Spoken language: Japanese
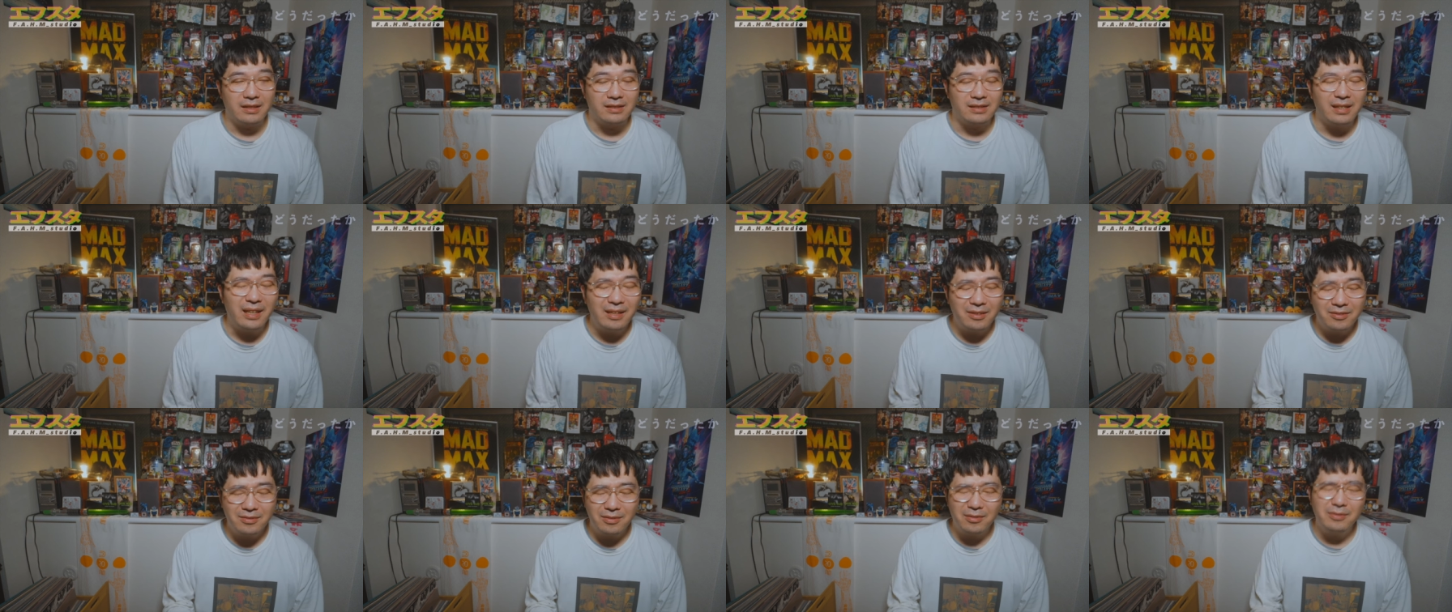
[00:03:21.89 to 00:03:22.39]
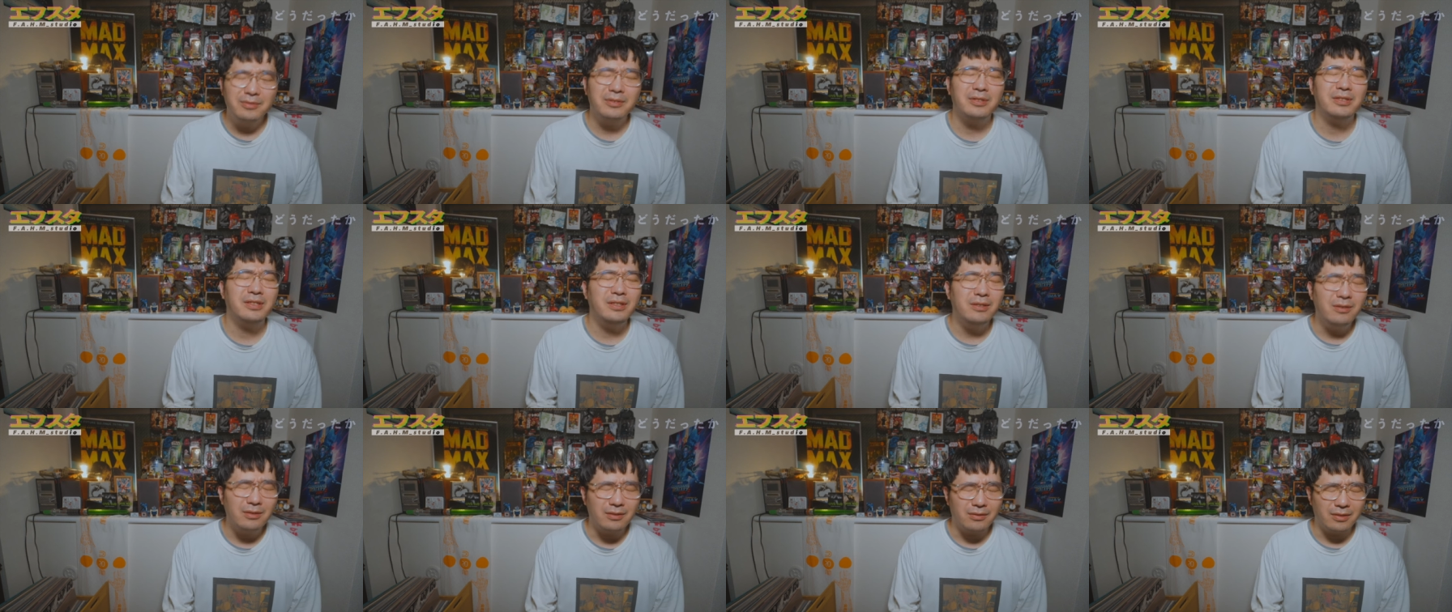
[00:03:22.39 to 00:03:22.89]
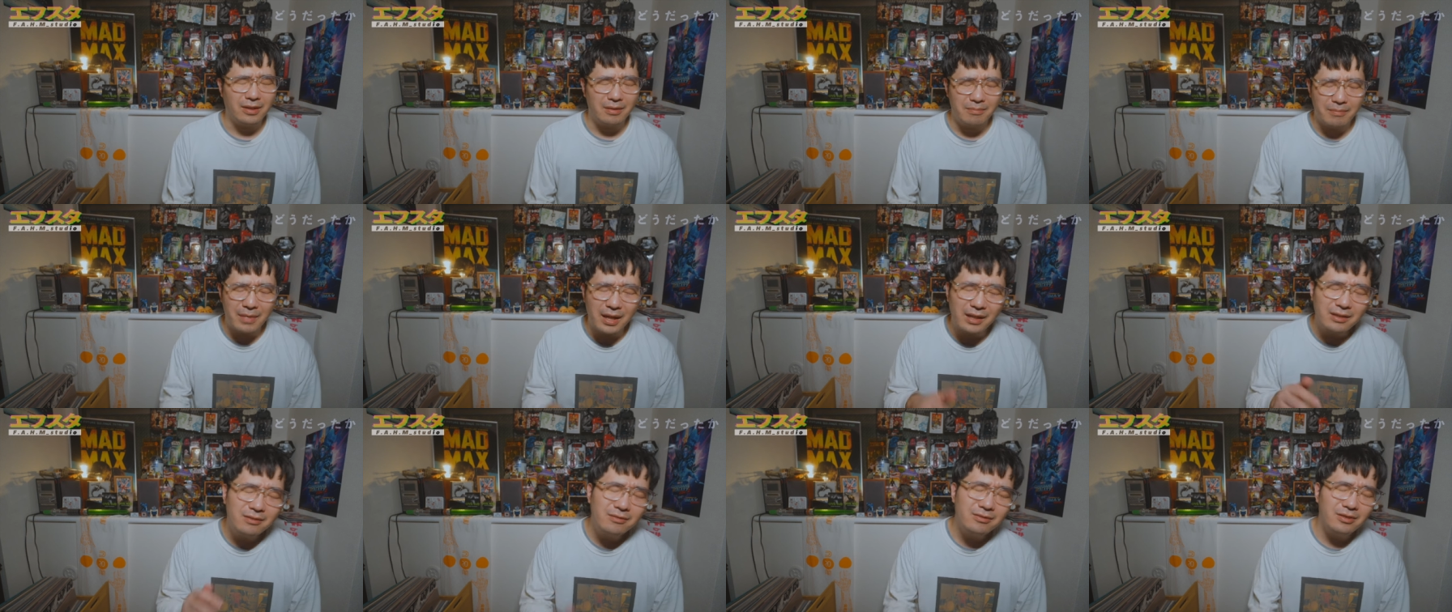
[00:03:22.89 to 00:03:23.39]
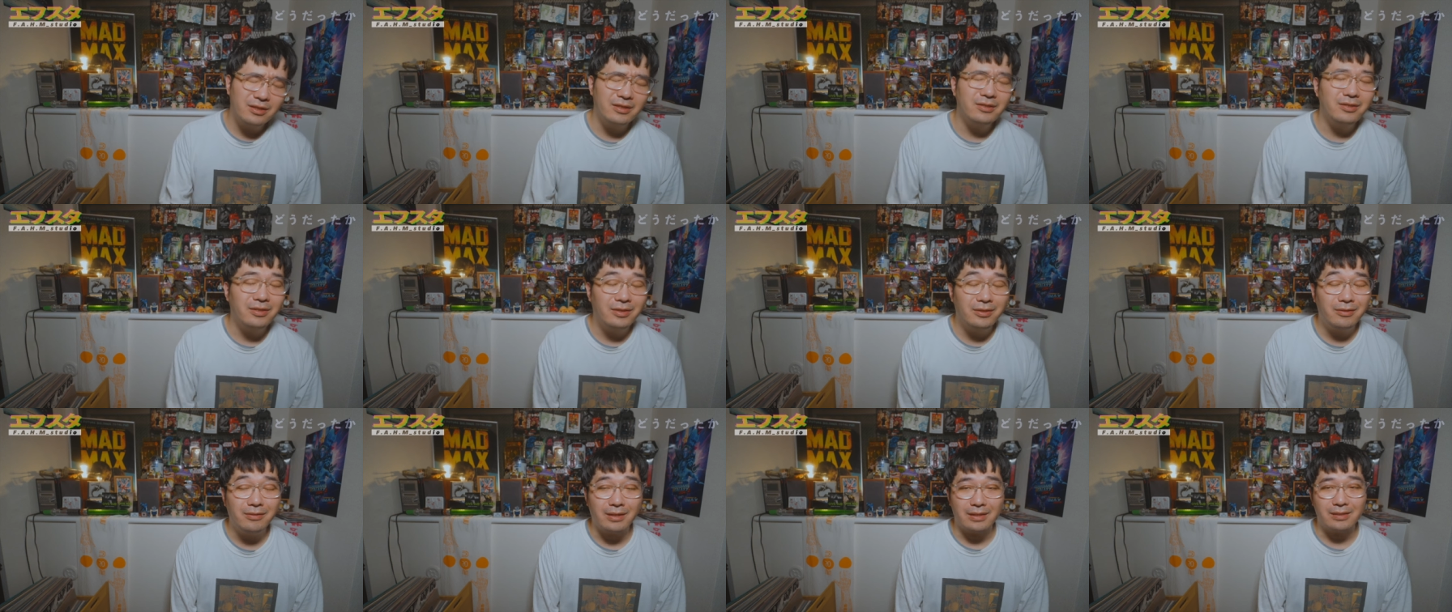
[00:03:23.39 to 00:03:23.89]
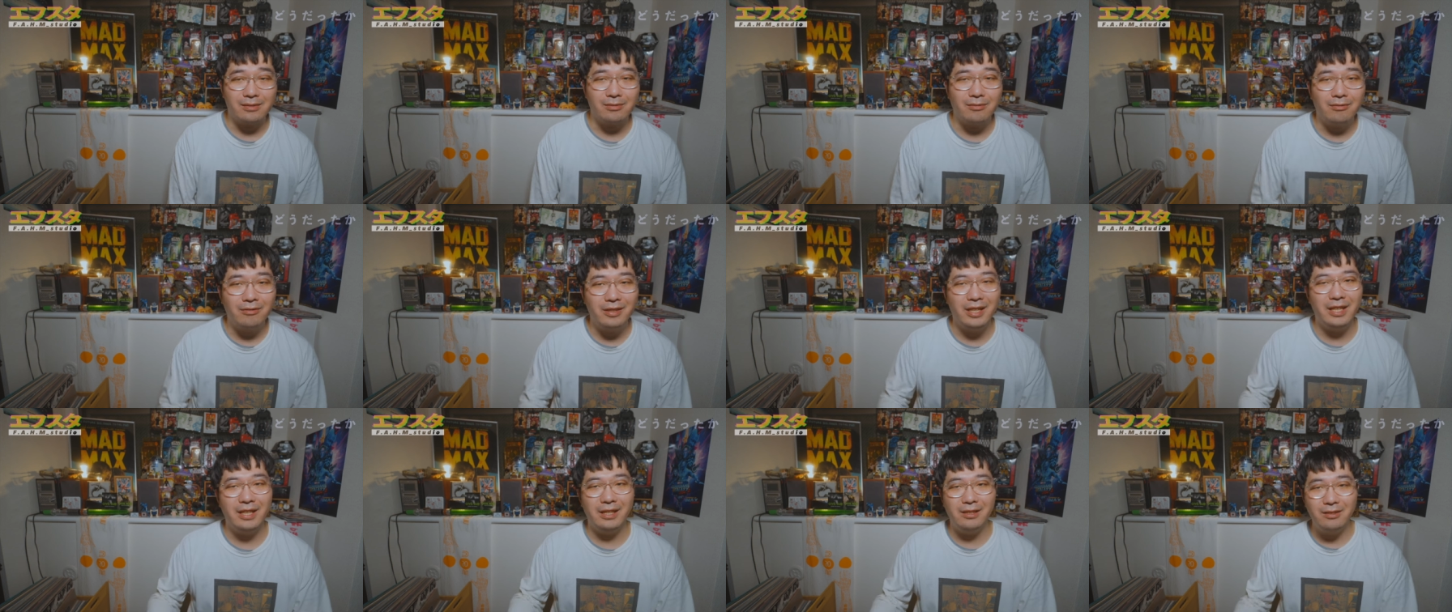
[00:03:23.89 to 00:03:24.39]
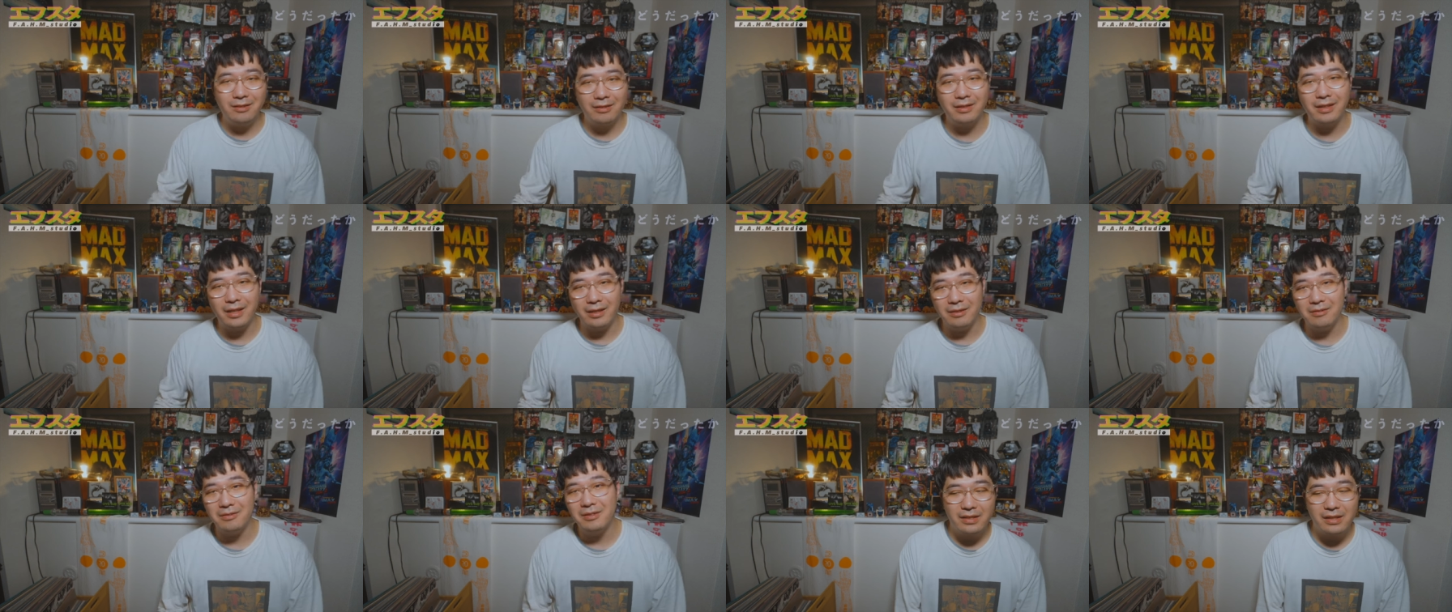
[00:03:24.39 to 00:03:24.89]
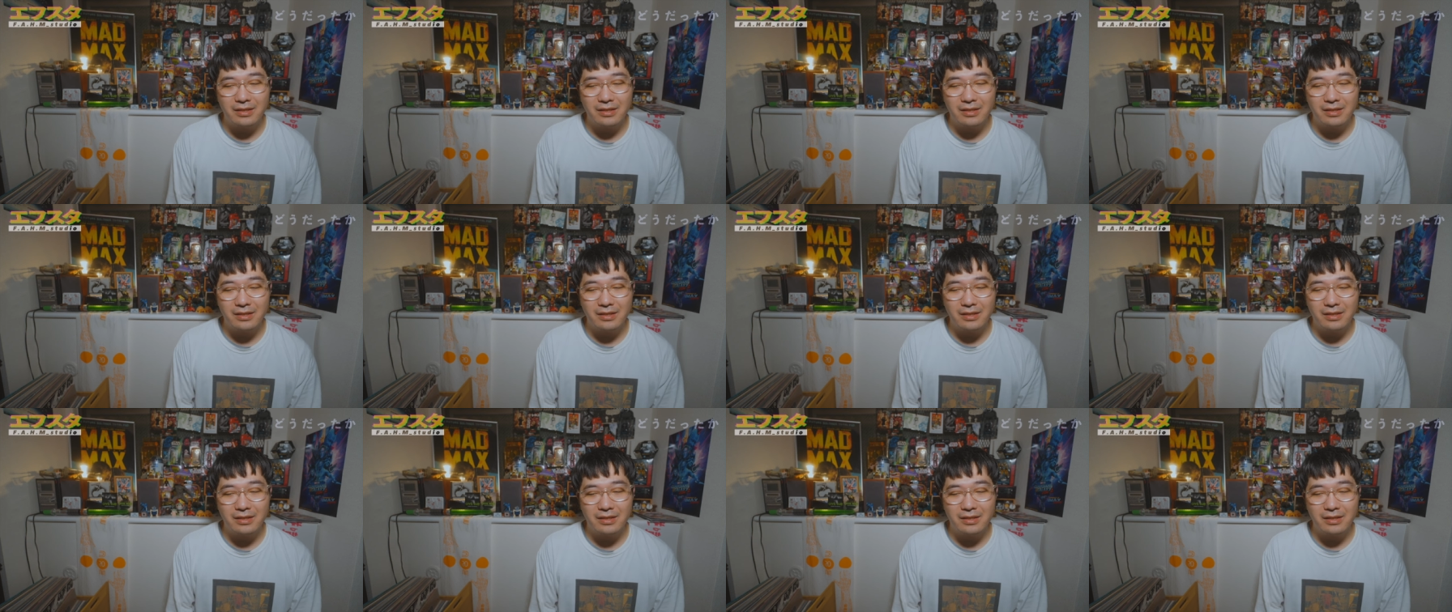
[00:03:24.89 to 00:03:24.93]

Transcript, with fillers: 戦闘の素人で丸腰の人がそこにいるっていう